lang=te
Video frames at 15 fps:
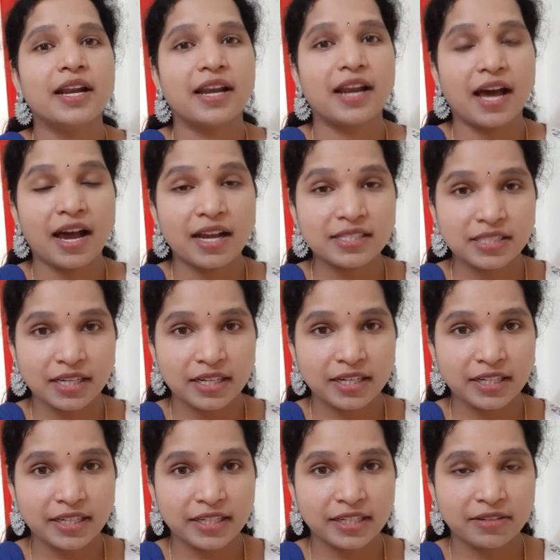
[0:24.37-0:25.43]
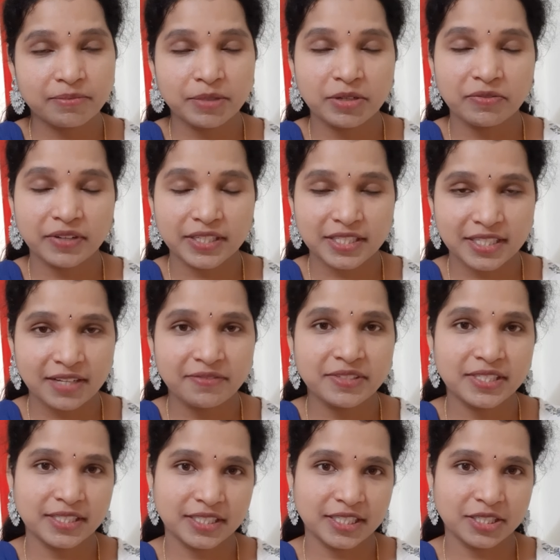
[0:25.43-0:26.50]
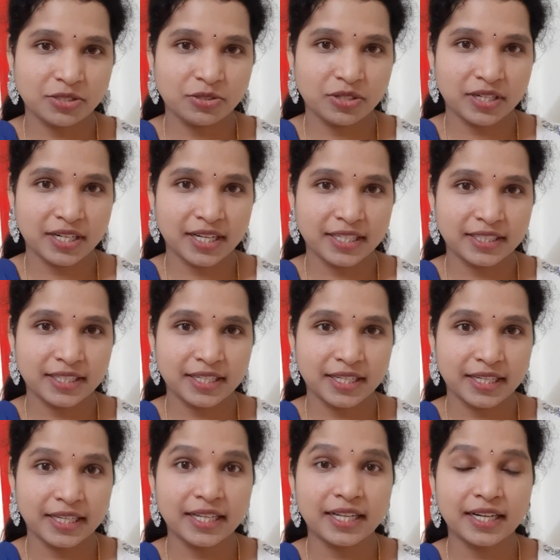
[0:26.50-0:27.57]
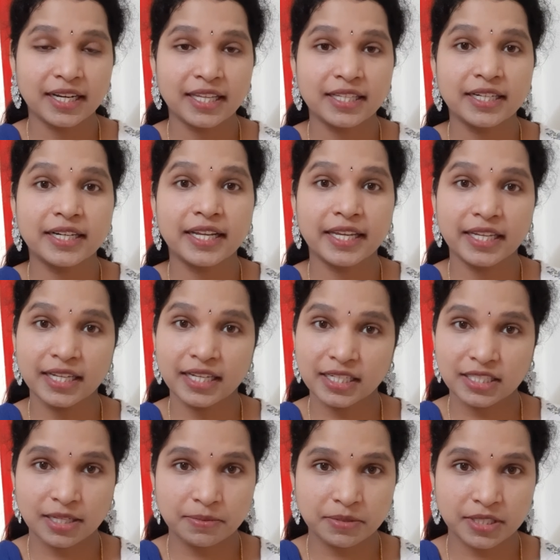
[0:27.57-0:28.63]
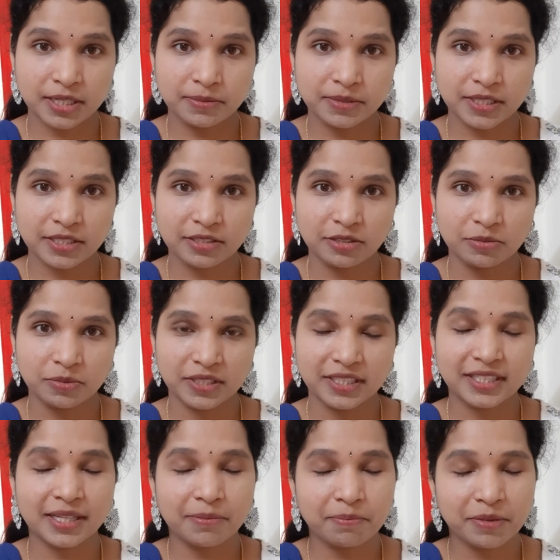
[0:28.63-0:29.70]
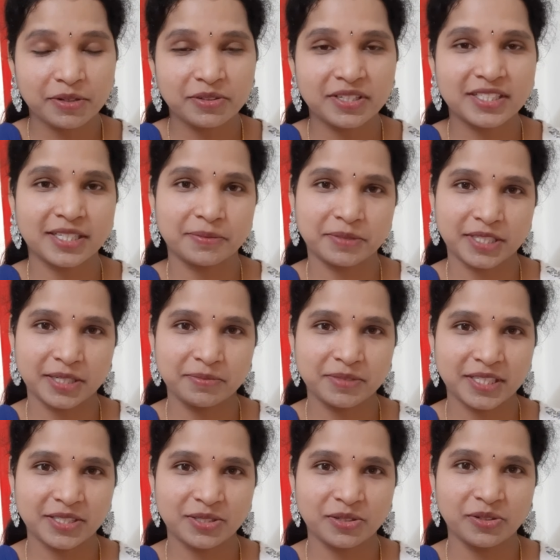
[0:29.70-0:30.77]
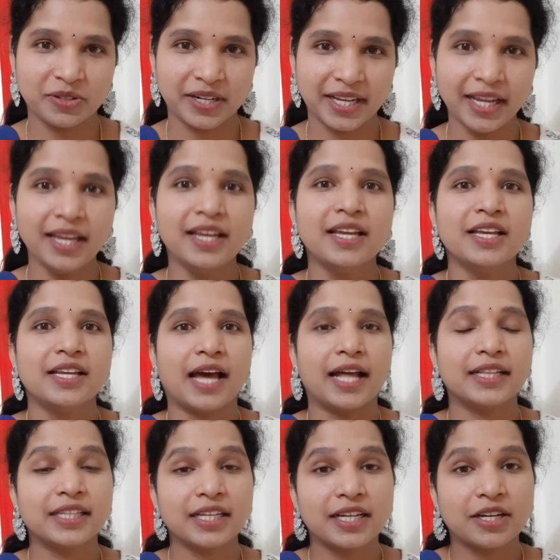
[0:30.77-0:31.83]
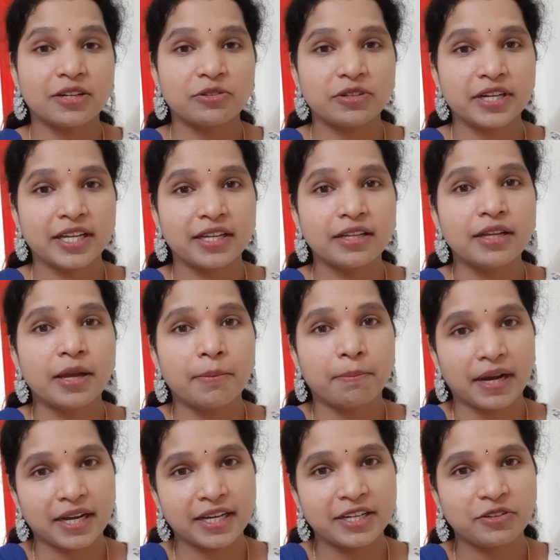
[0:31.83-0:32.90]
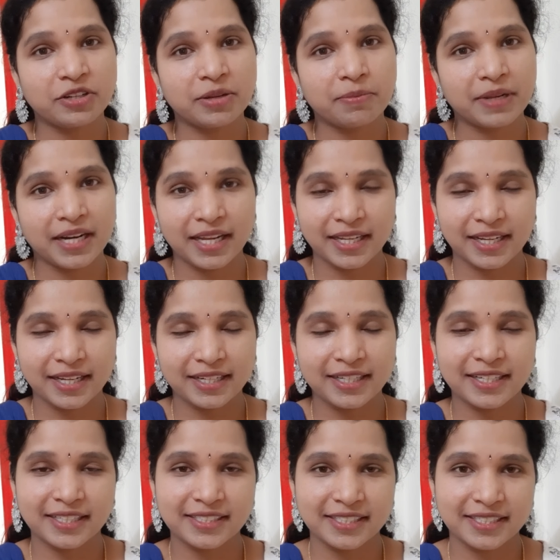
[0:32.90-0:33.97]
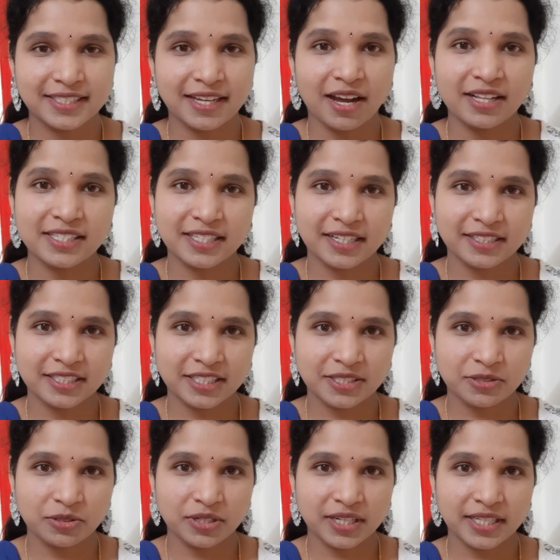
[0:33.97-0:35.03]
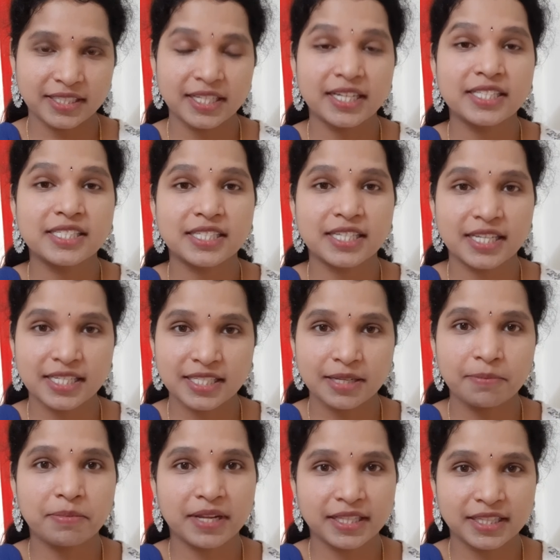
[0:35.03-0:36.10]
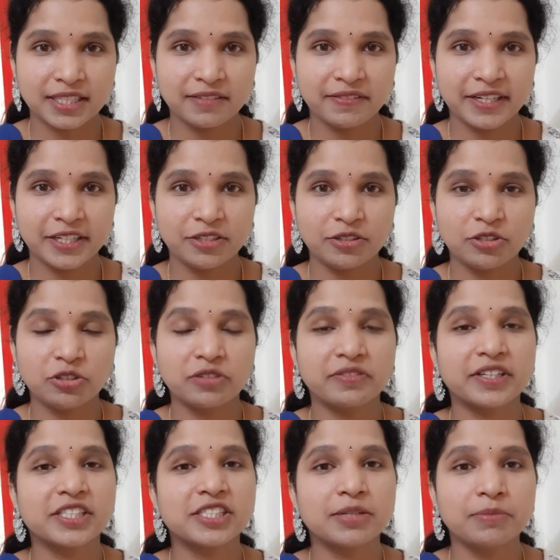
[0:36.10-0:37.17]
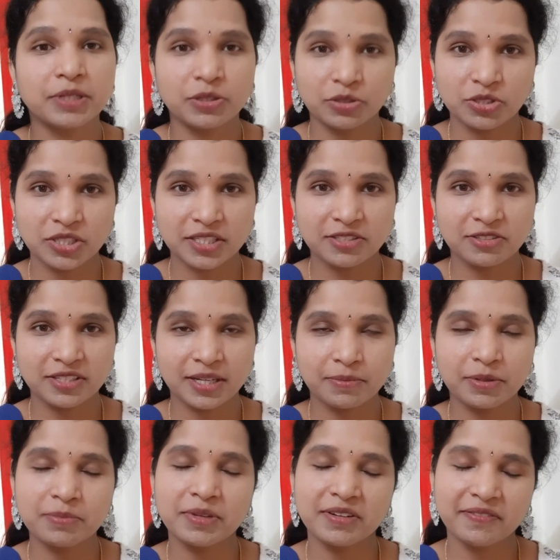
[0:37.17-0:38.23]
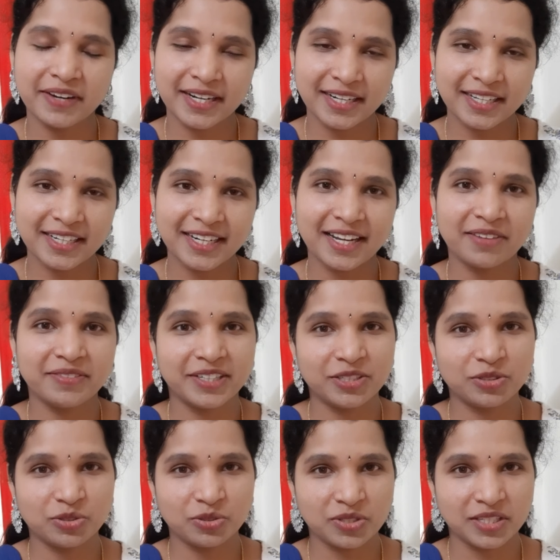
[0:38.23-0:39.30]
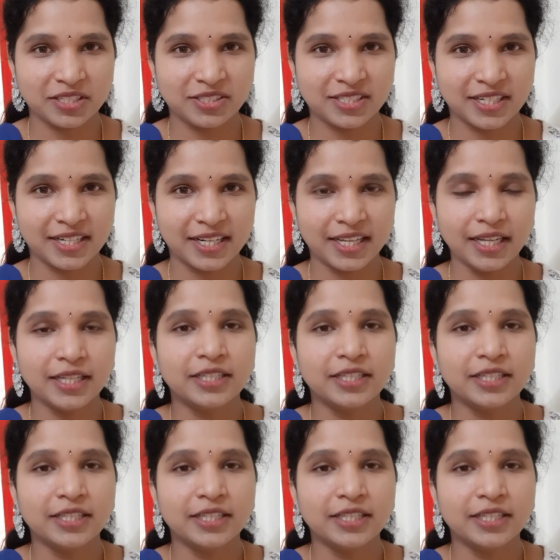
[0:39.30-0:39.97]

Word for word: నా ఛానల్ కనుక మీరు ఫస్ట్ టైం విజిట్ చేస్తున్నట్లయితే లేదంటే ఇంకా సబ్స్క్రైబ్ చేసుకోకపోతే తప్పకుండా సబ్స్క్రైబ్ చేసుకోండి అంతేకాకుండా పక్కనే ఉన్న బెల్ ఐకాన్ని టచ్ చేసి ఆల్ సెలెక్ట్ చేసుకున్నట్లయితే నేను చేసే ప్రతి వీడియో నోటిఫికేషన్ మీకు వచ్చేస్తుంది అప్పుడు మీరు వెంటనే నా వీడియో చూసేయచ్చండి